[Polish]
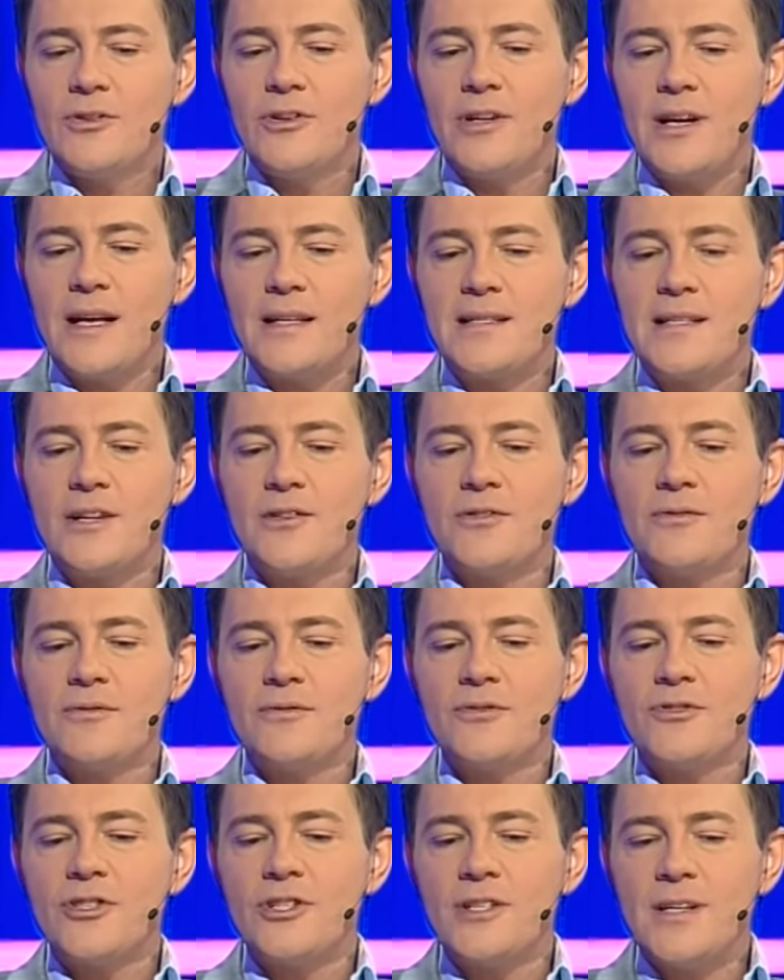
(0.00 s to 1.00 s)
to ja za
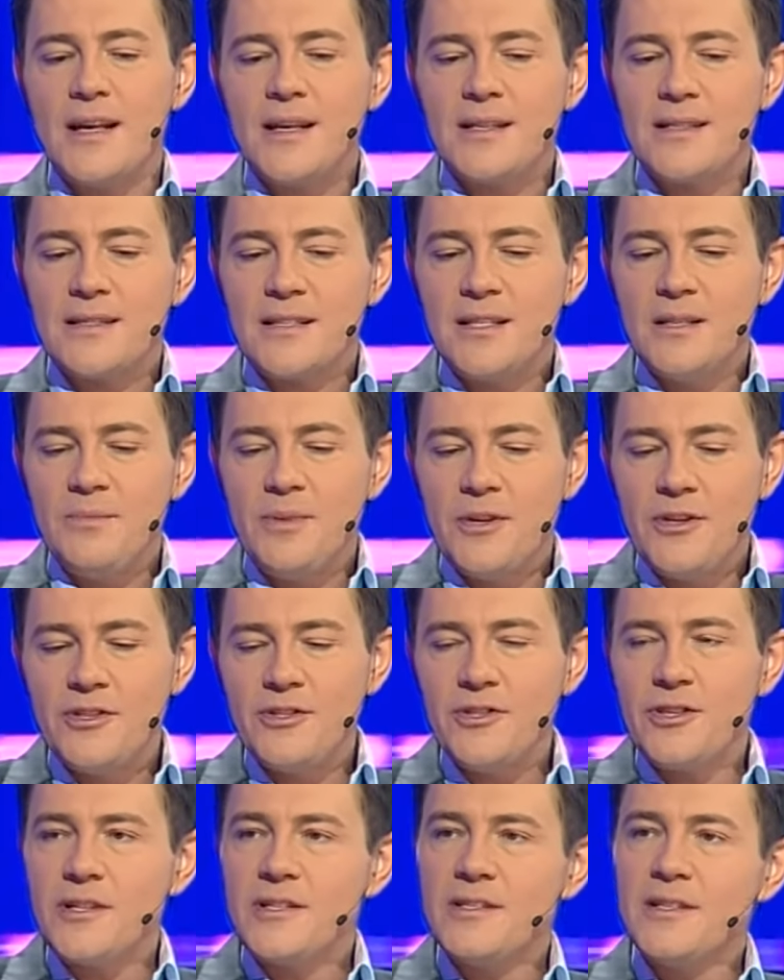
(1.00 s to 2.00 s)
trzynastki pięć
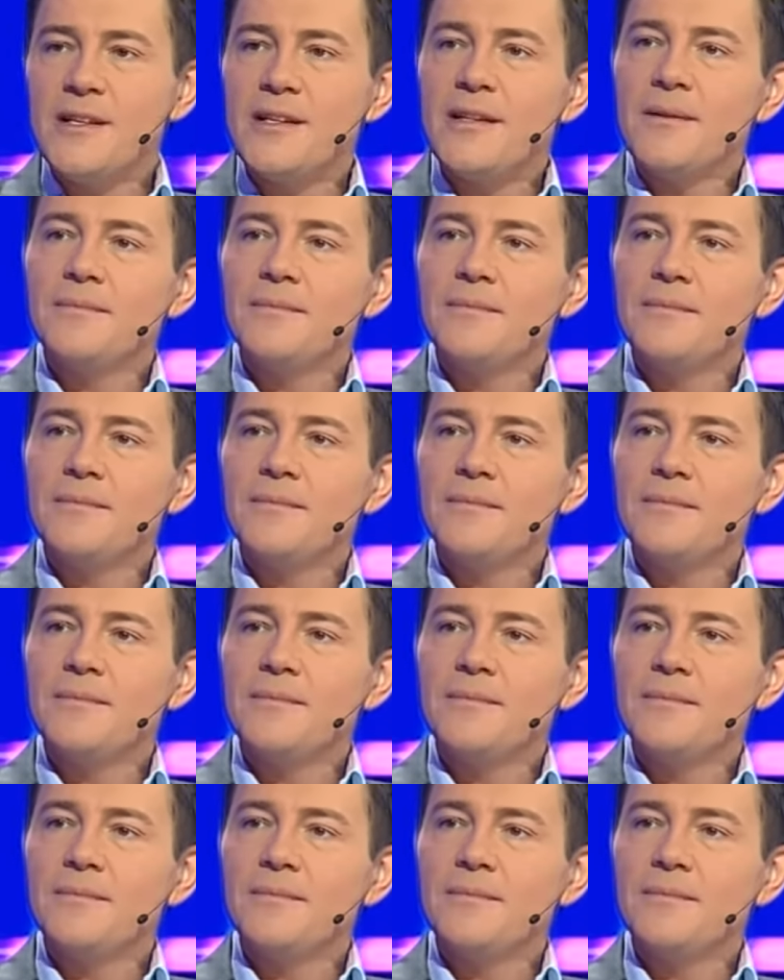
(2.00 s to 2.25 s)
tysięcy nie